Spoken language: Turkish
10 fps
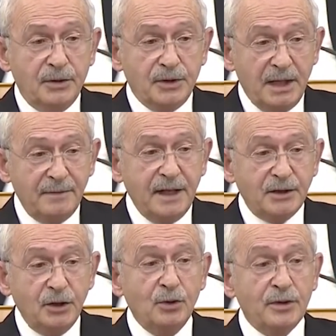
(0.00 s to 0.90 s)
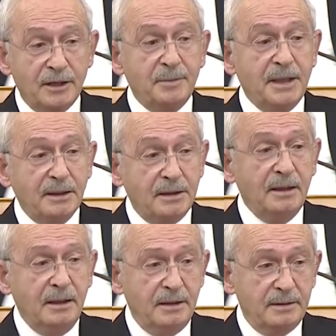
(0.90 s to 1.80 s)
devleti yönetmeyi
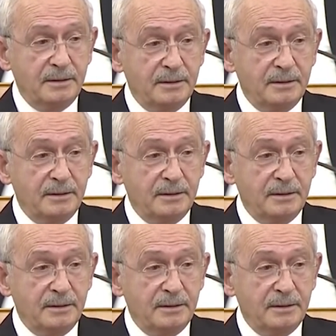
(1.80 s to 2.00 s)
değil,